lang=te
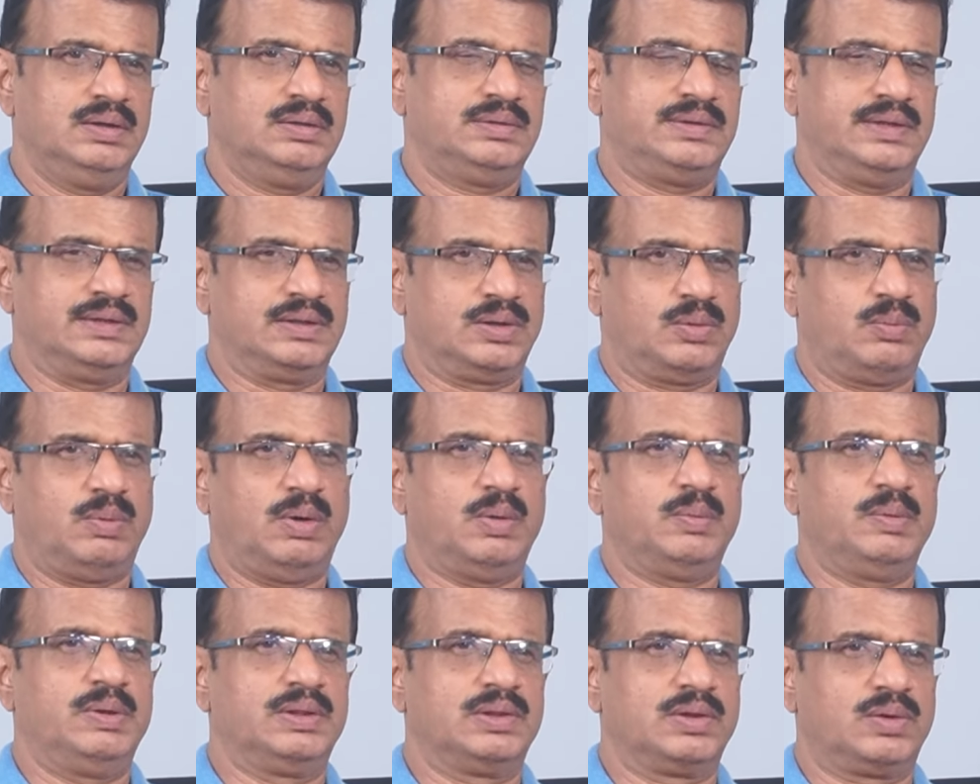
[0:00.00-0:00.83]

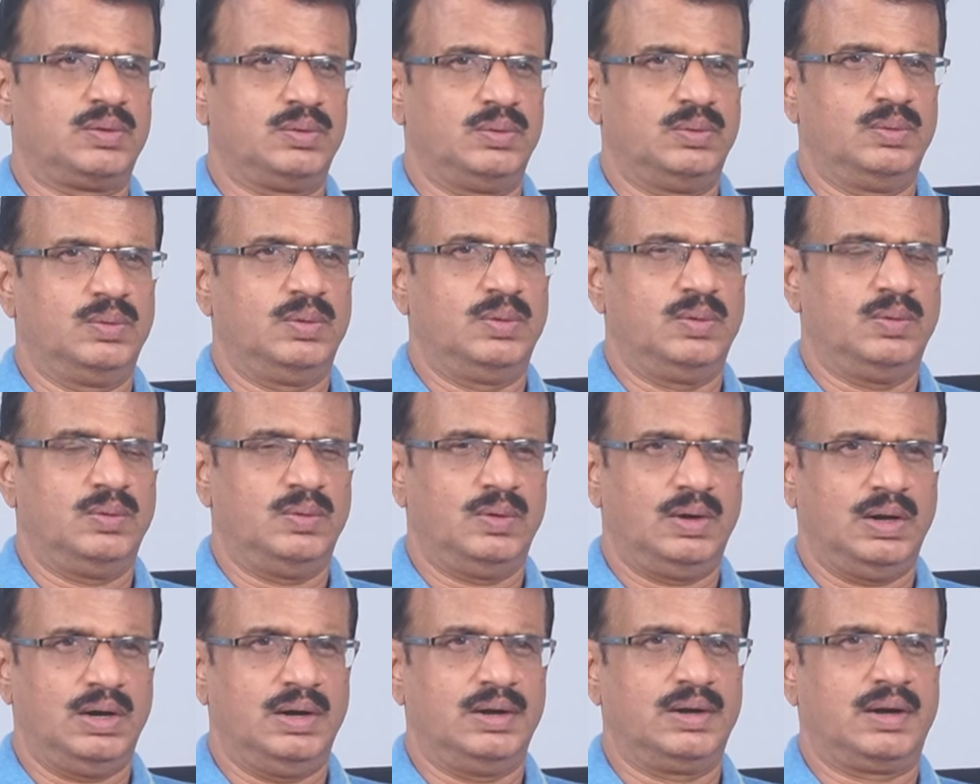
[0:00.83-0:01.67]
చంద్రబాబు ఎందుకు
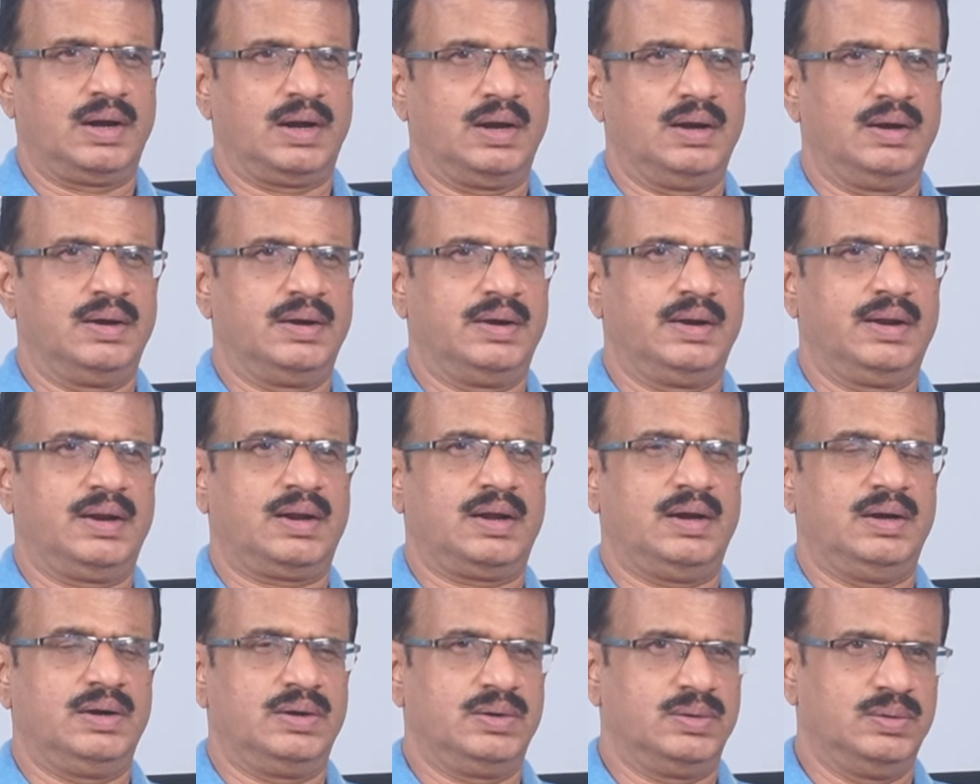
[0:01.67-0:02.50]
వాలంటీర్ని నేను
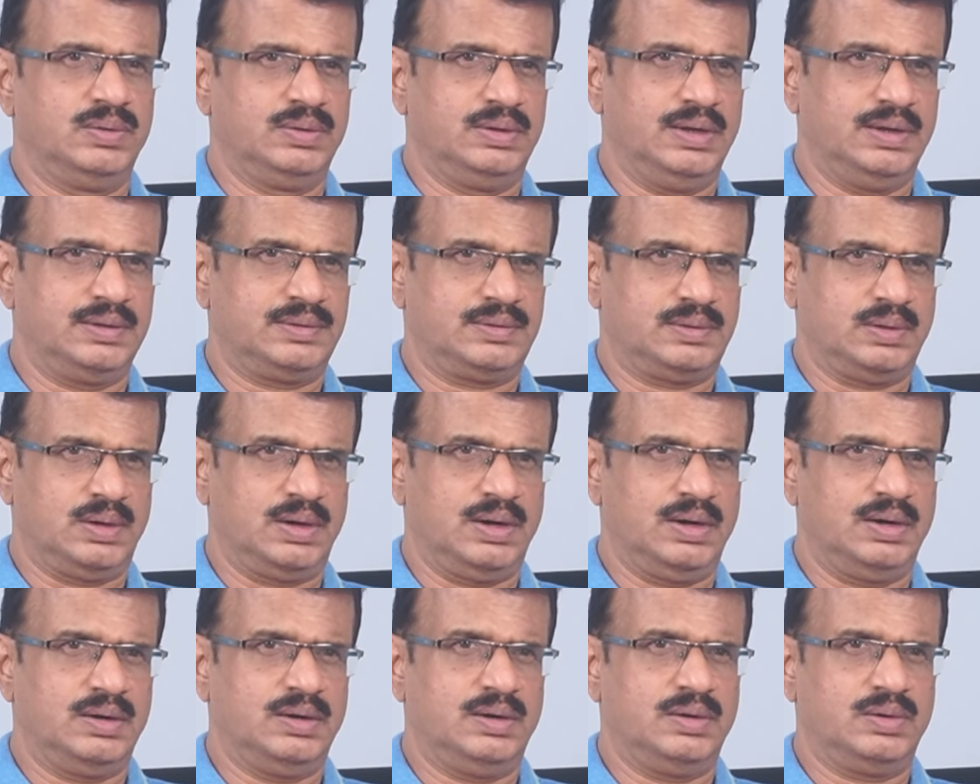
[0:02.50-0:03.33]
కంటిన్యూ
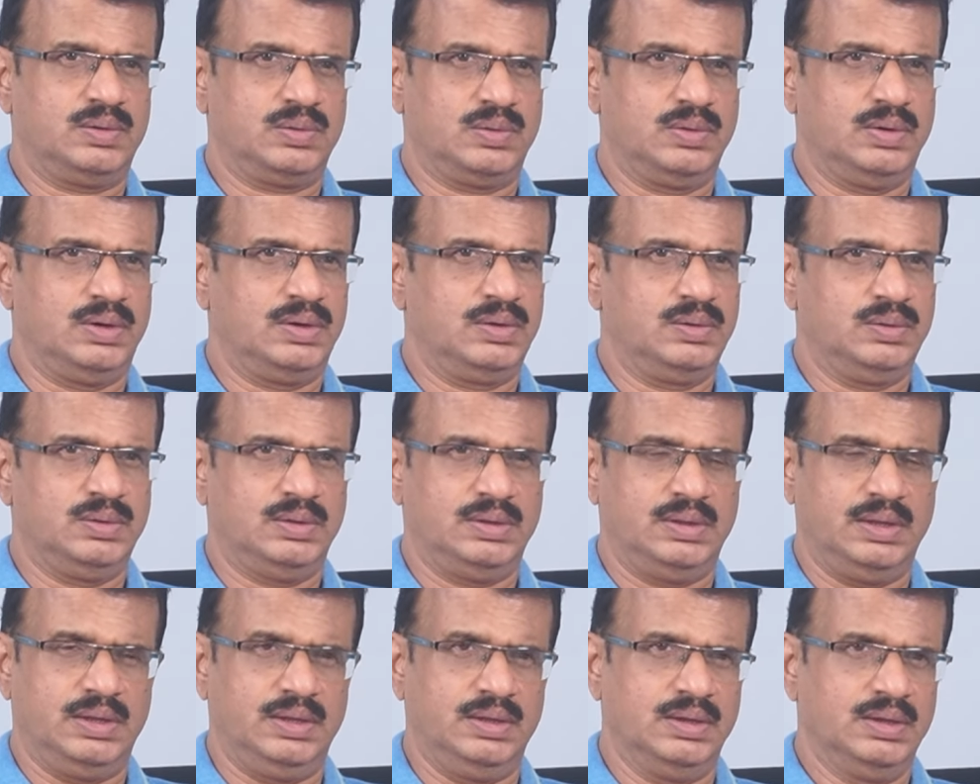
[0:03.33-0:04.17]
చేస్తున్నాను అంటున్నాడు
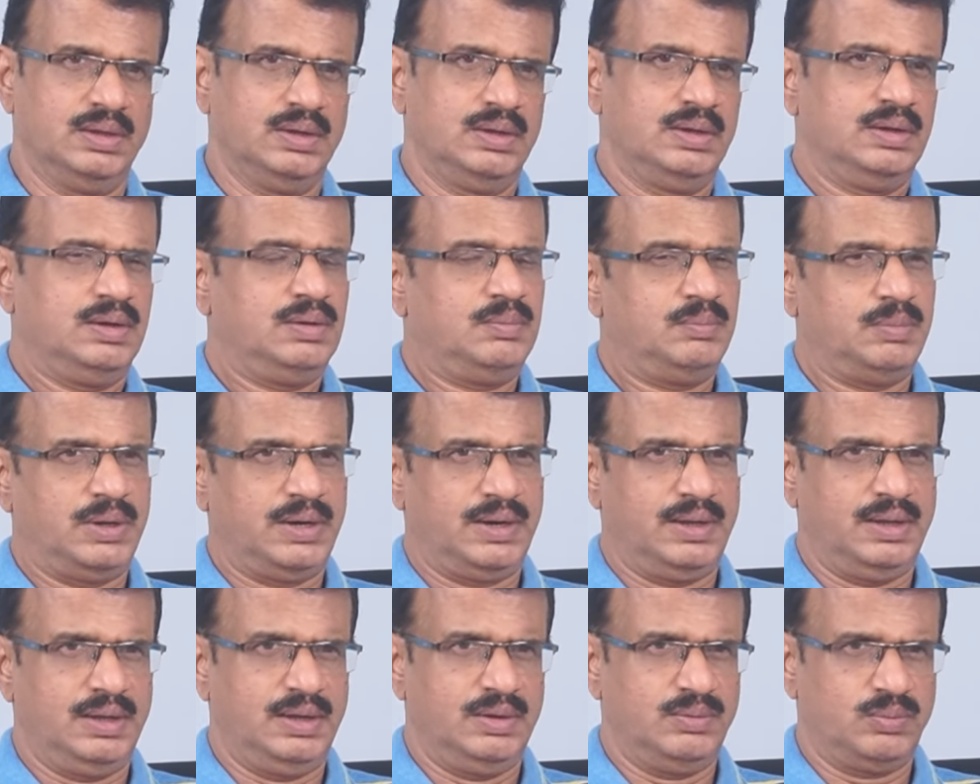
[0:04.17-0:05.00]
అది
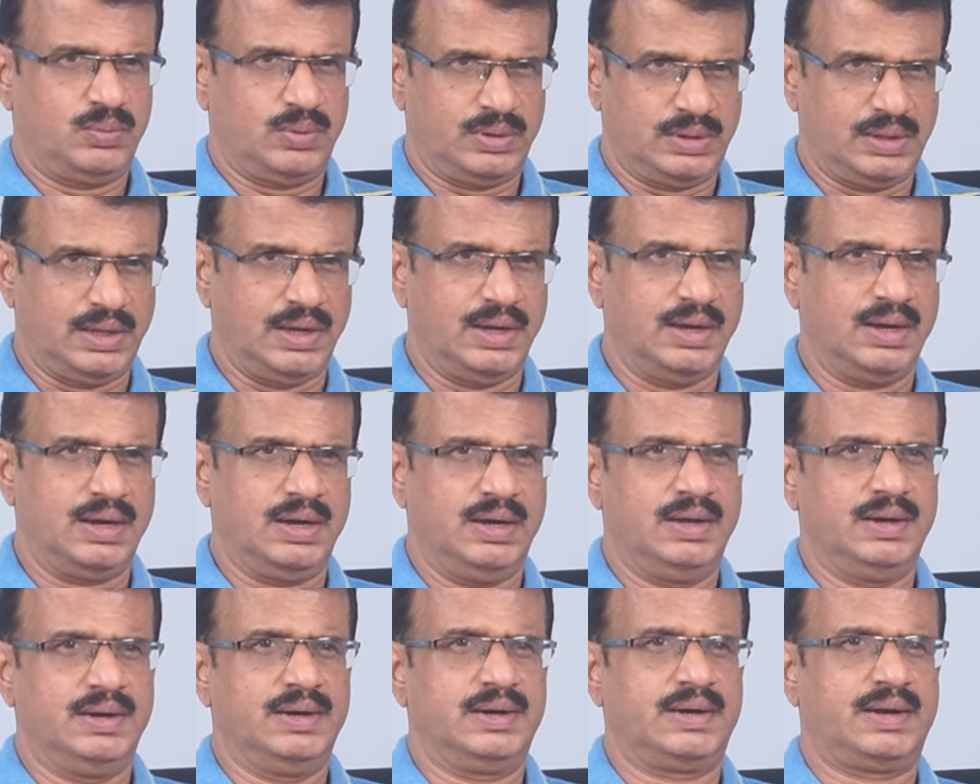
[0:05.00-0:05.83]
మరి వృధా
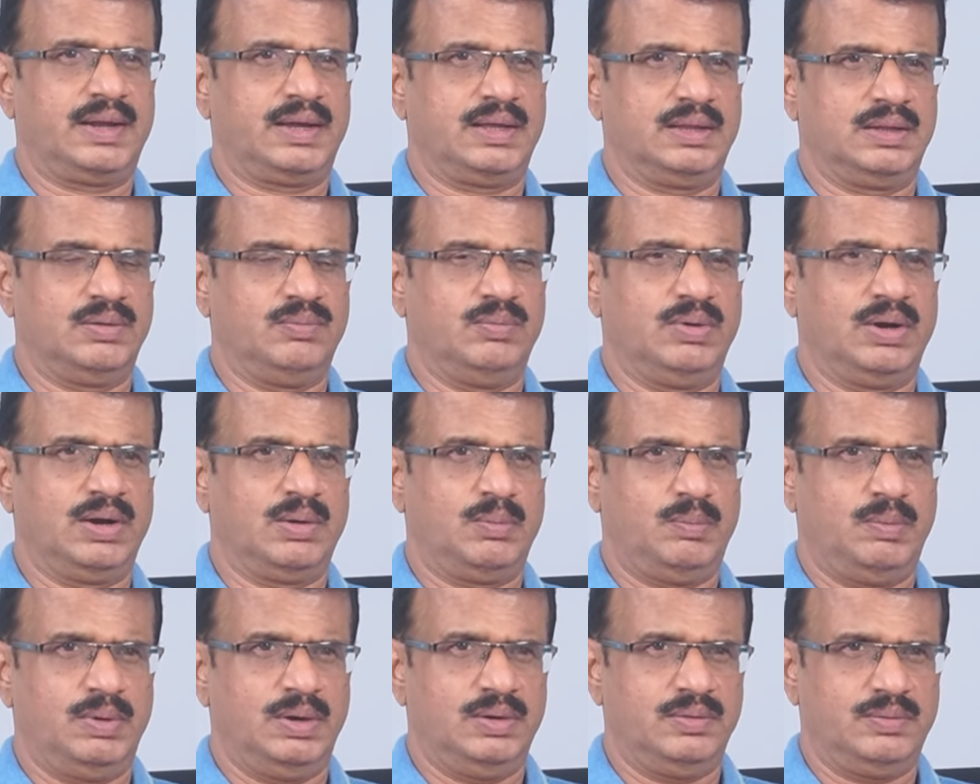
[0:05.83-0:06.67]
అయినట్టే కదా వీళ్ళ
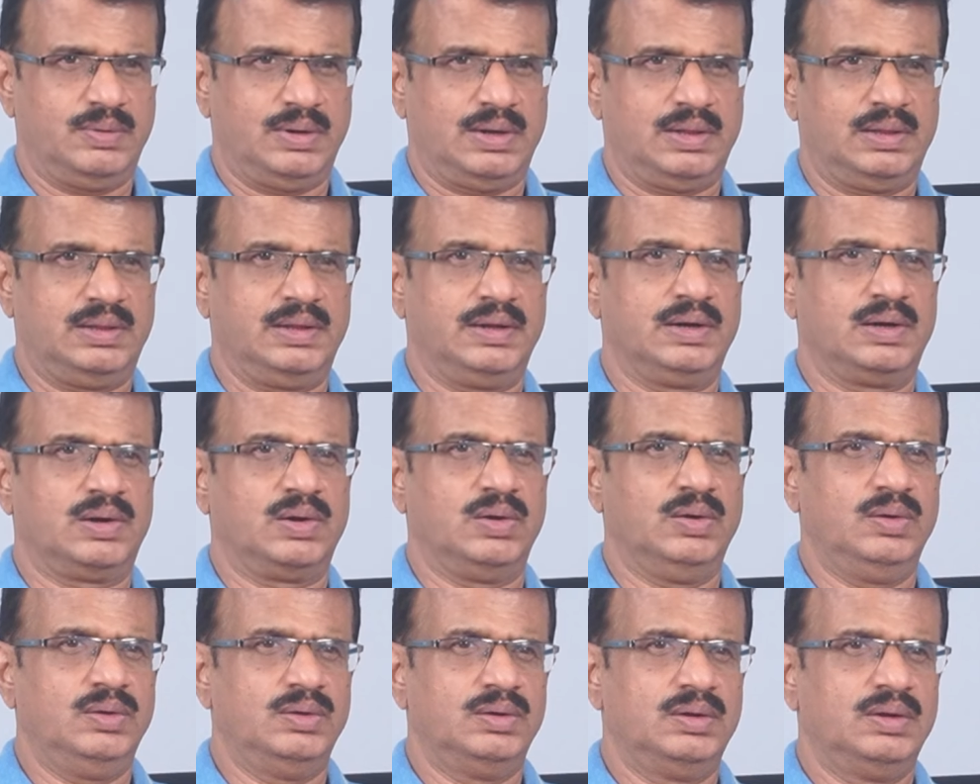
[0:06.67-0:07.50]
వీళ్ళ
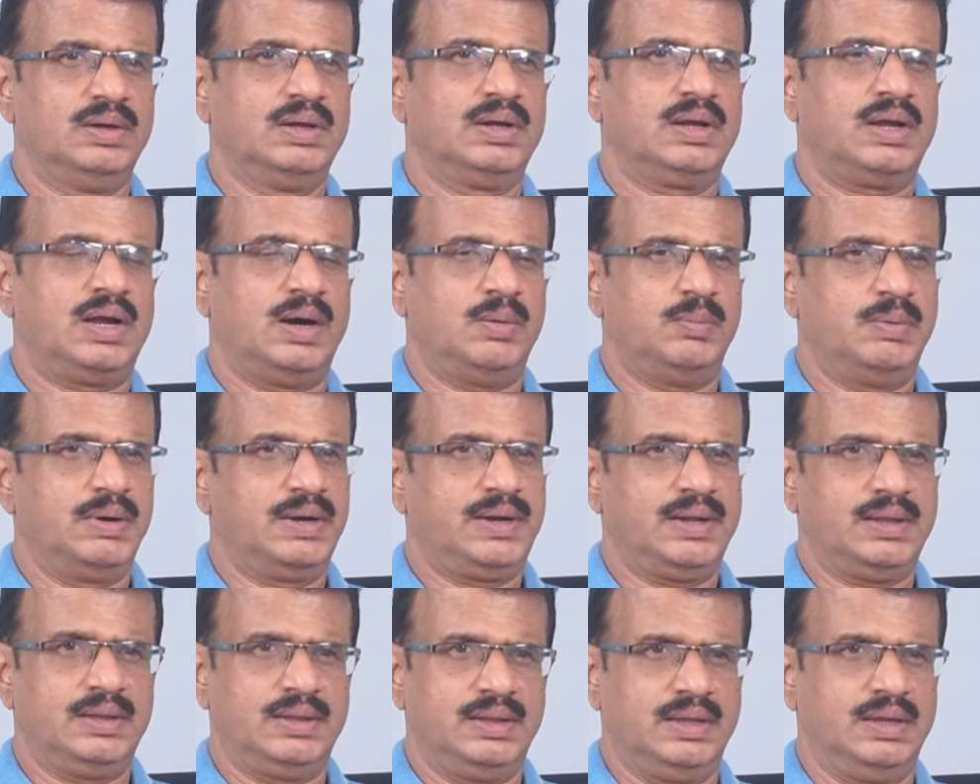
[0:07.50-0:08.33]
దీంట్లో
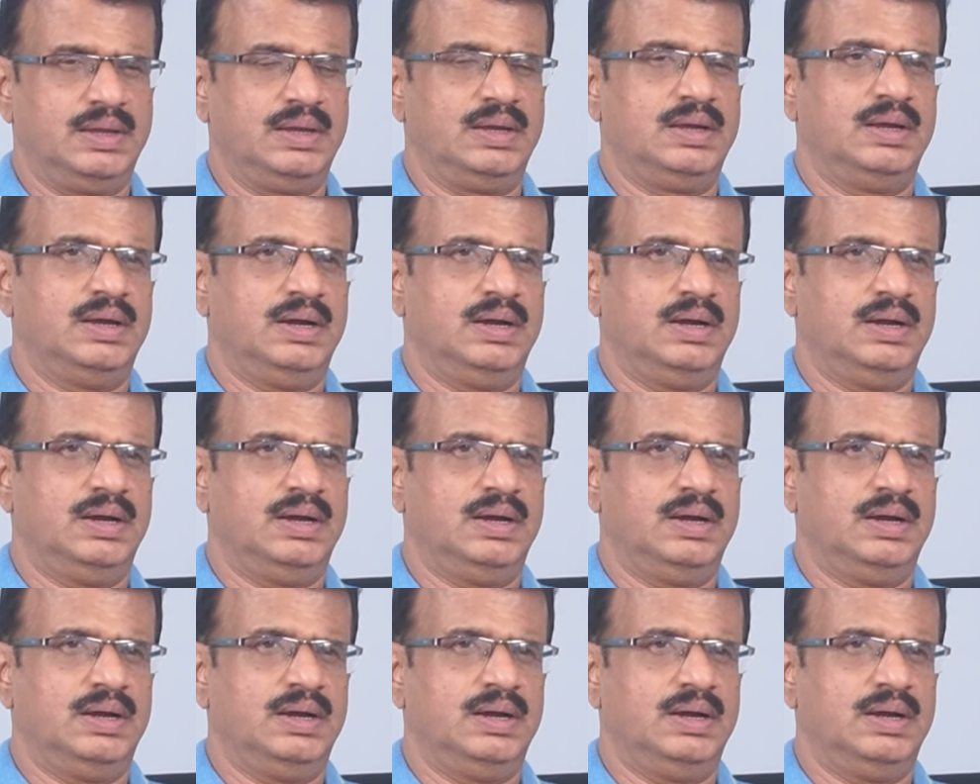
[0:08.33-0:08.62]
కాబట్టి అది